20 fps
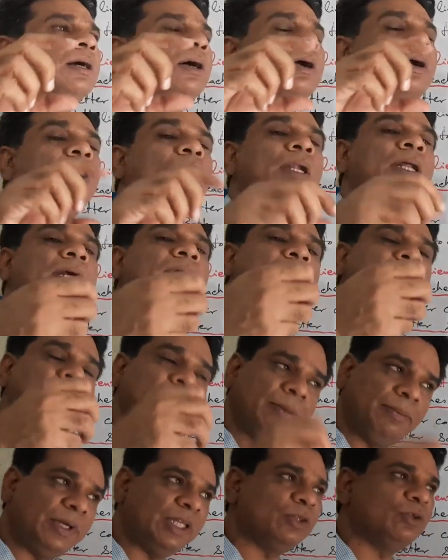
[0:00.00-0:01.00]
और
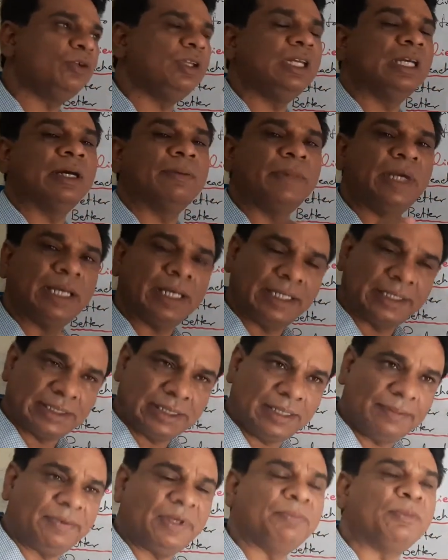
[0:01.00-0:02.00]
कहीं भी दुनिया में
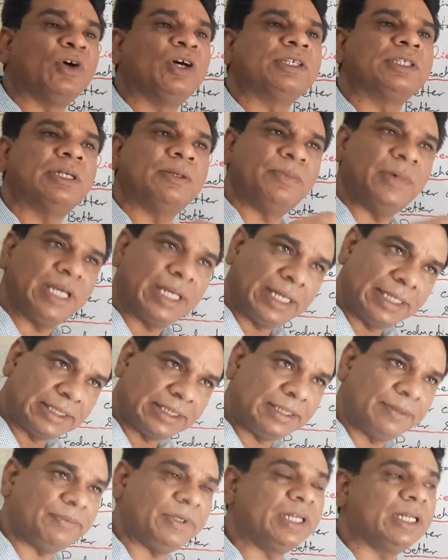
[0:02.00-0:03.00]
किसी भी मौसम में
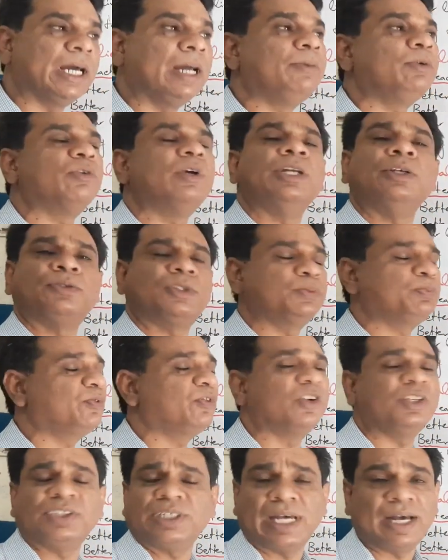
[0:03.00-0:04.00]
किसी भी टाइम ट्वेंटी
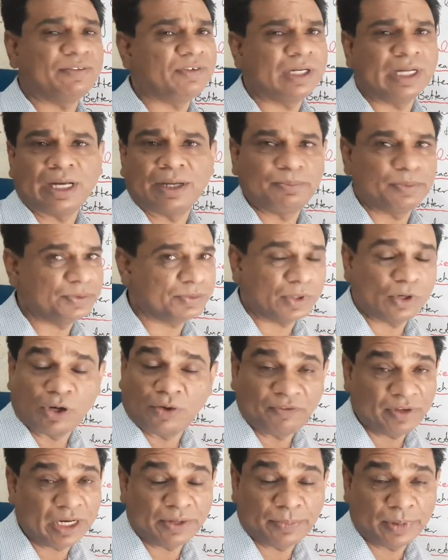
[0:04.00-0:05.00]
फोर सेवन आप
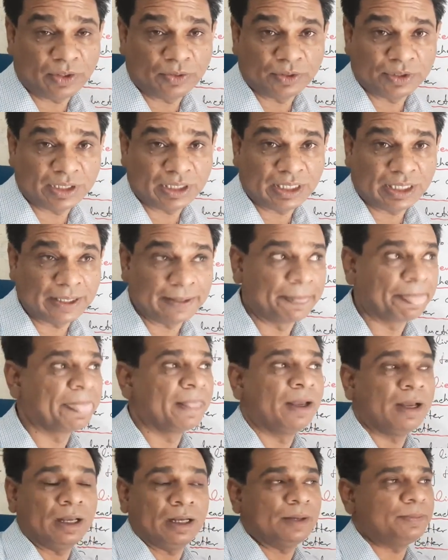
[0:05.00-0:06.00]
अवेलेबल होती है
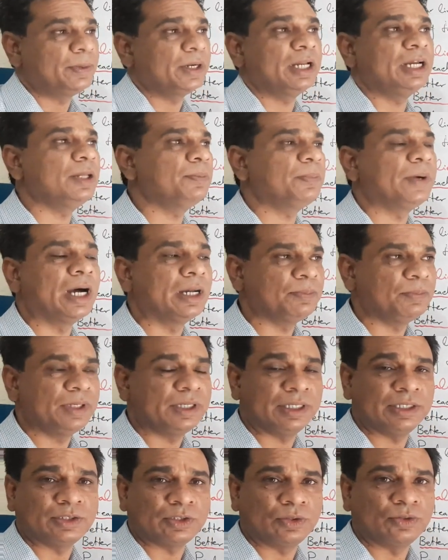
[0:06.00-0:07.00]
अगर बड़े
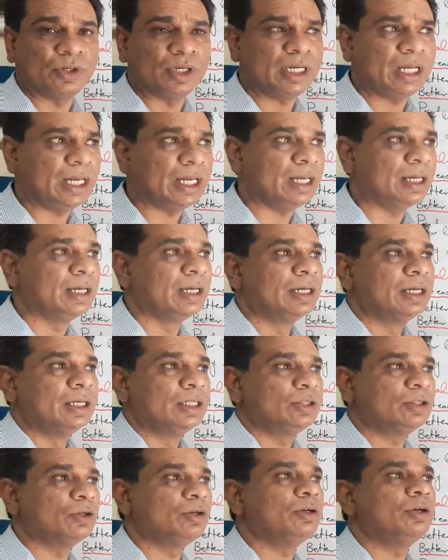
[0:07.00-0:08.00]
डिपार्टमेंटल स्टोर हैं
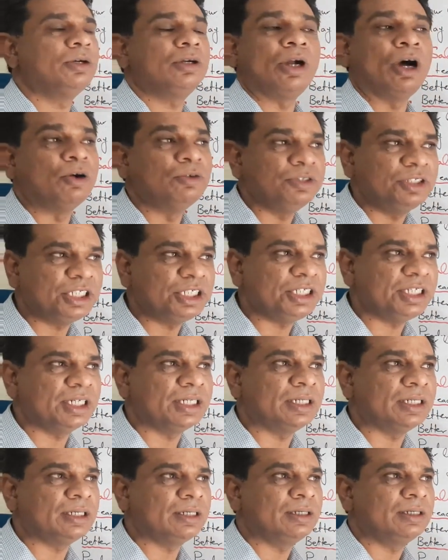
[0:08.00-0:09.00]
तो राउंड द
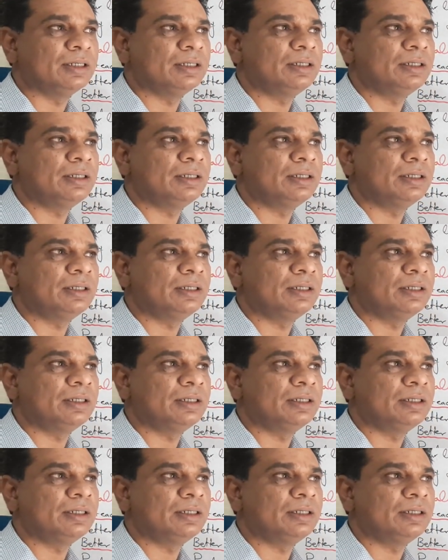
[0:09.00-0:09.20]
ईयर